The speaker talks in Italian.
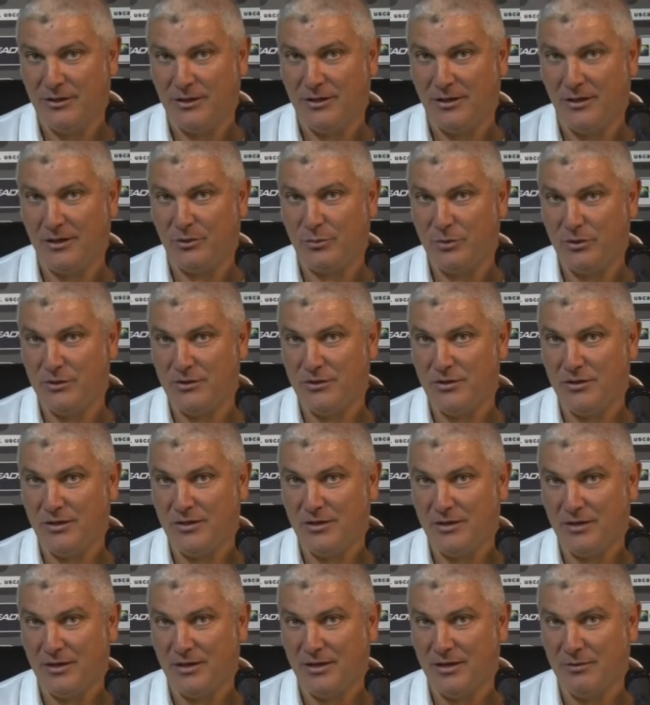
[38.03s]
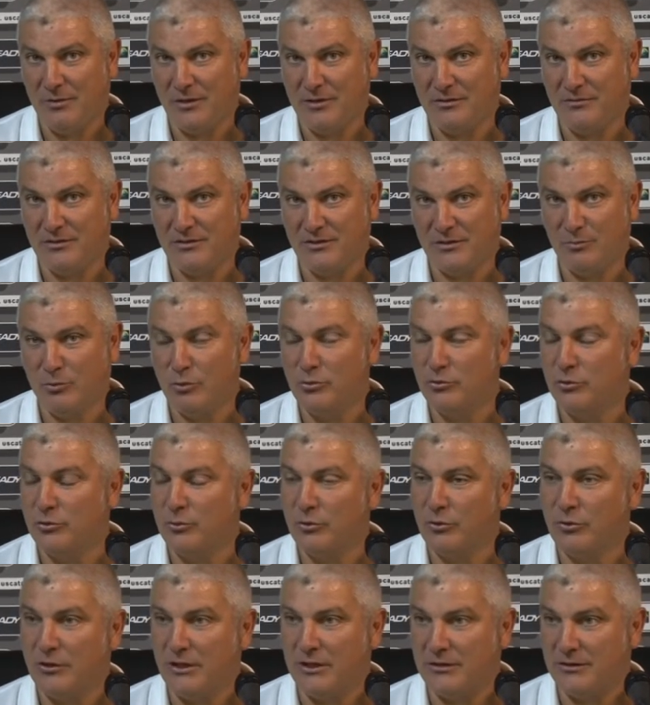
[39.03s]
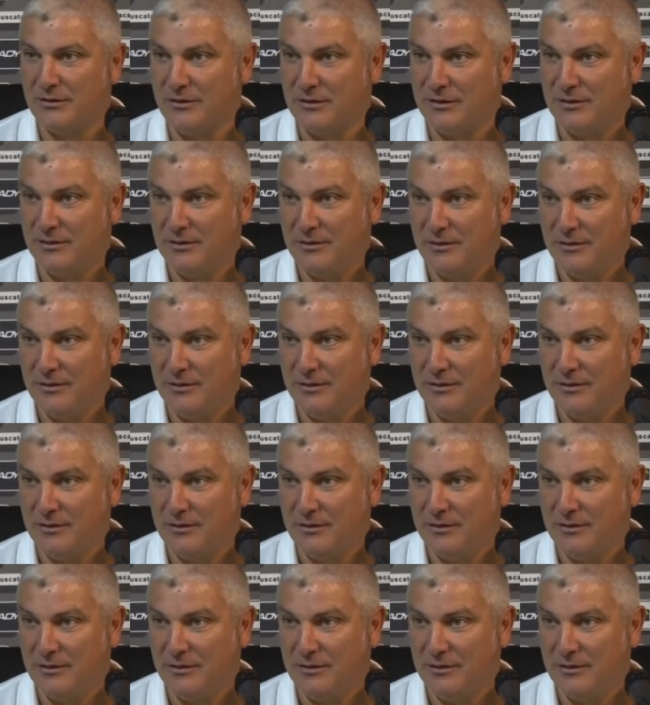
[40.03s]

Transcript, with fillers: e quindi è una difesa molto protetta